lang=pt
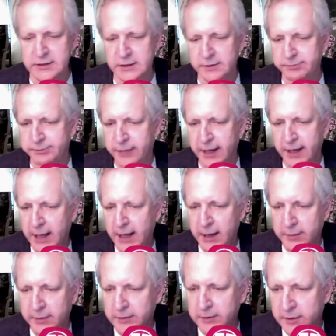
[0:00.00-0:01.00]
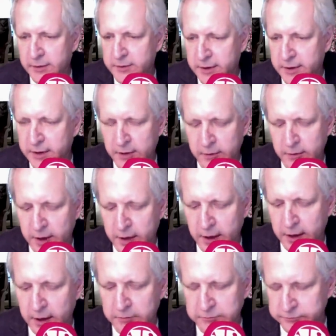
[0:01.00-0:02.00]
em,
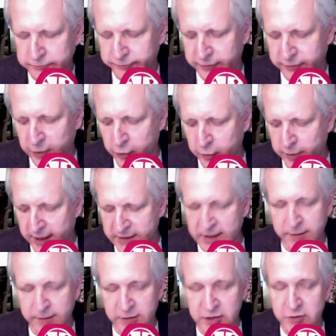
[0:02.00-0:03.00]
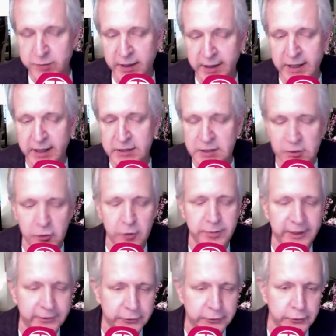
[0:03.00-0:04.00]
uh, com base na minha experiência em
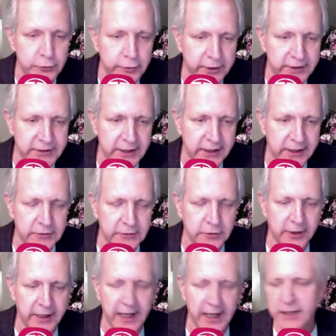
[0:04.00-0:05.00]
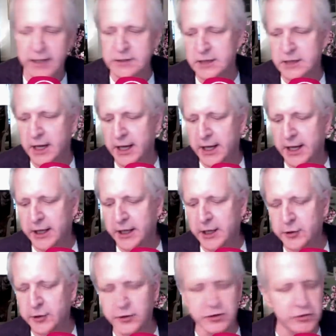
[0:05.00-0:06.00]
coberturas eleitorais.
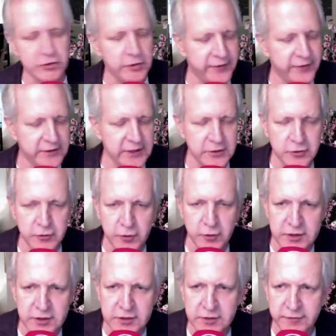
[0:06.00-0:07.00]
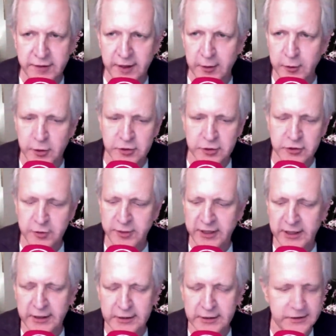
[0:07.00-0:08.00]
Eu não estou fazendo juízo de valor sobre
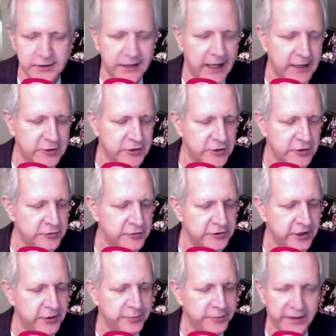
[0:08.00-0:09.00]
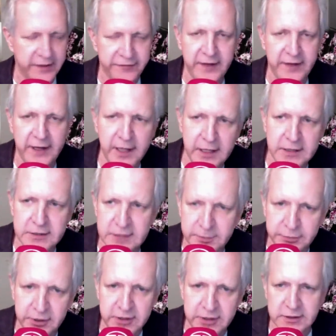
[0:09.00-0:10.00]
candidatos, eu não tenho preferência
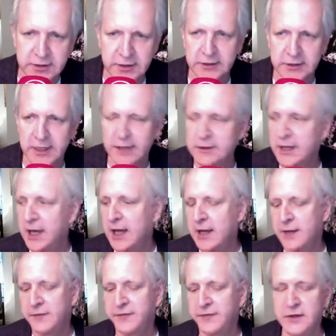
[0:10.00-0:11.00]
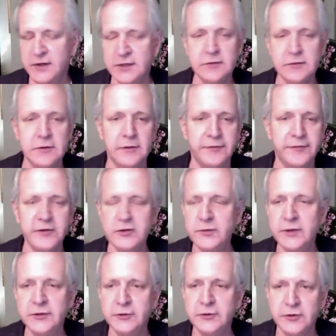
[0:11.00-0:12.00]
por esse candidato. Fiz, fiz
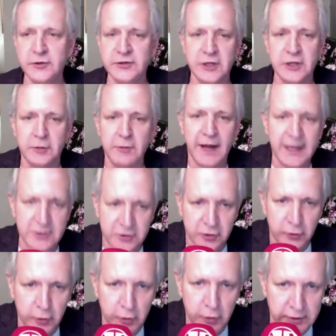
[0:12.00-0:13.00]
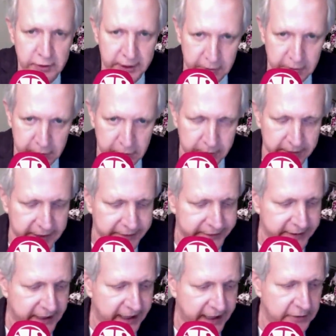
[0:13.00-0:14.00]
uma introdução mais longa que o
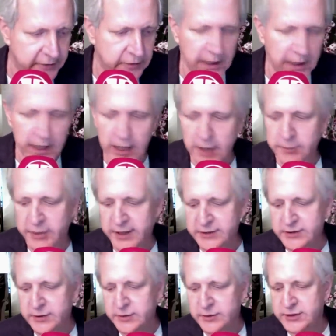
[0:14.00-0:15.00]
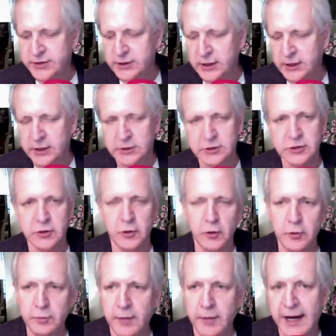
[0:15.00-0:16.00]
comentário para dizer o seguinte:
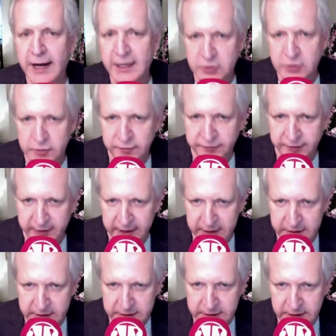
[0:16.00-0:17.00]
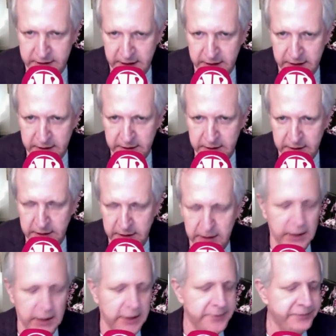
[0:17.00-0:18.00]
o Márcio França,
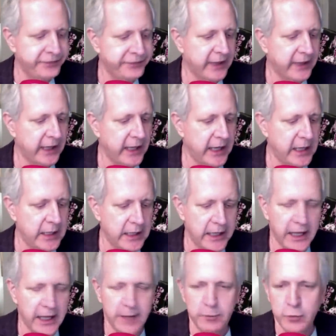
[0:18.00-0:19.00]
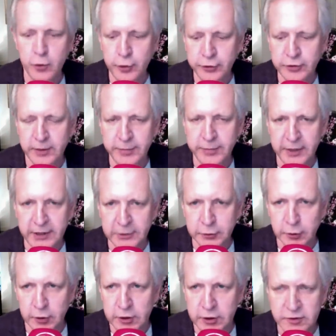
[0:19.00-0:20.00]
ele é muito
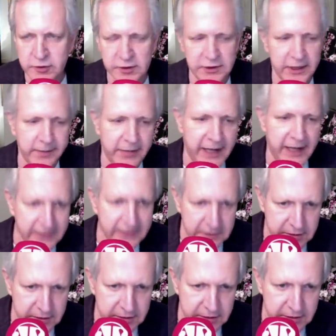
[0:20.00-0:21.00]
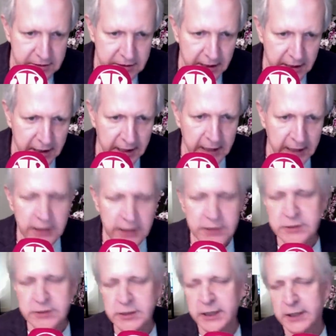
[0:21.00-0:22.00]
habilidoso em debates, e
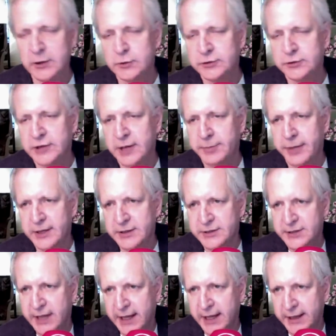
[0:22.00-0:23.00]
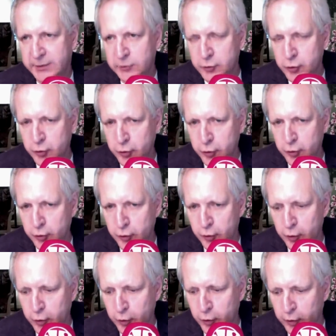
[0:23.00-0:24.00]
se ele ultrapassar
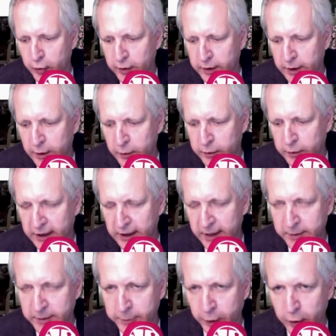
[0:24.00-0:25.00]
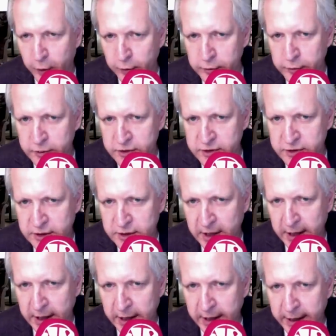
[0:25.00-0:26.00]
o, o Guilherme Boulos,
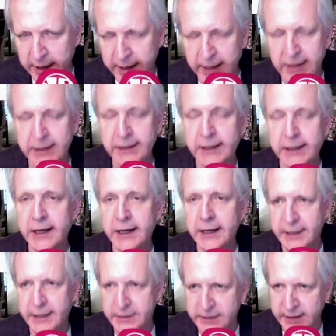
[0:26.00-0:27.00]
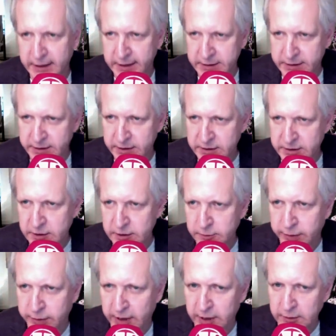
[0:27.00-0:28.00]
ele ganha essa eleição em São
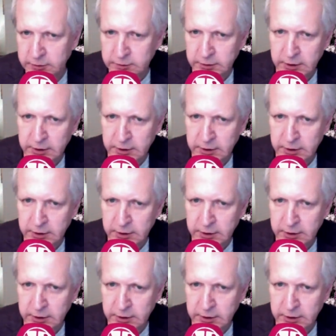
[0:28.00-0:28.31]
Paulo